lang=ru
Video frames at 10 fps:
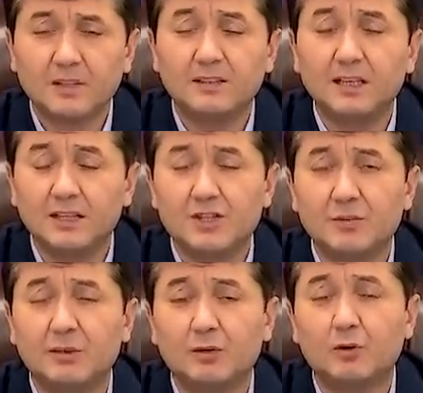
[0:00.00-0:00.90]

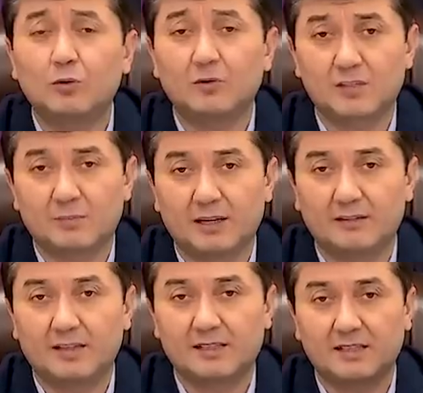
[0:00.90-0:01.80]
денежный поток у вас
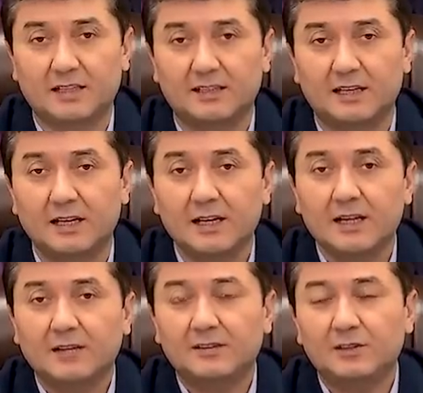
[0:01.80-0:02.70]
появляется и так далее.
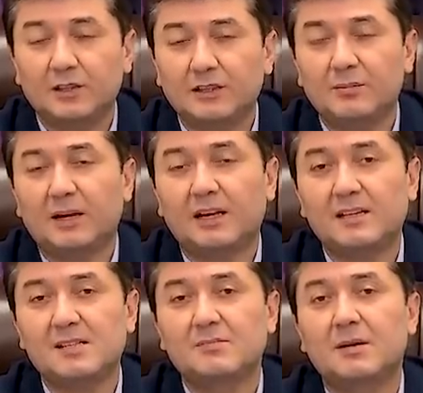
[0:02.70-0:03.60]
Все это
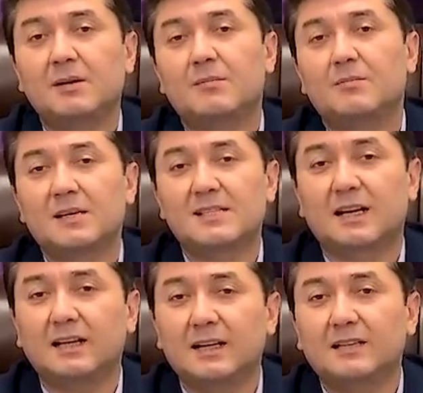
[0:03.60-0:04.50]
механизмы мы
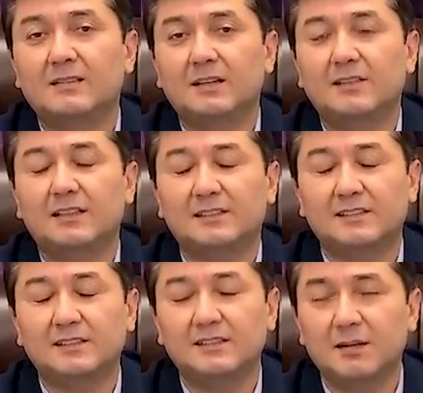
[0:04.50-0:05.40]
закладывали в эту
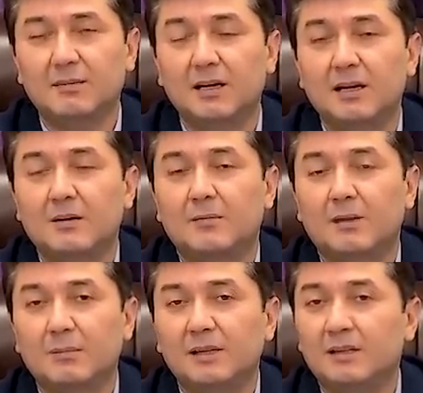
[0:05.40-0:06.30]
систему,
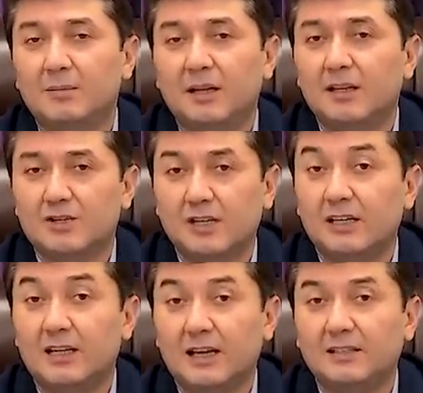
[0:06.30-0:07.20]
мобильные
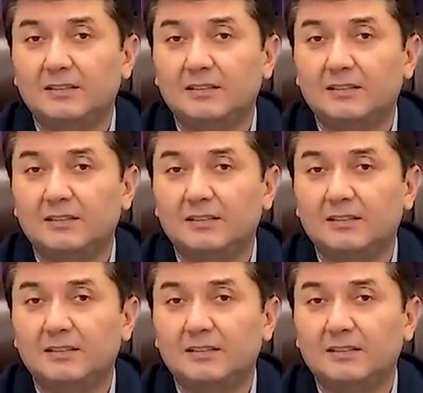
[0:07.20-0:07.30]
приложения и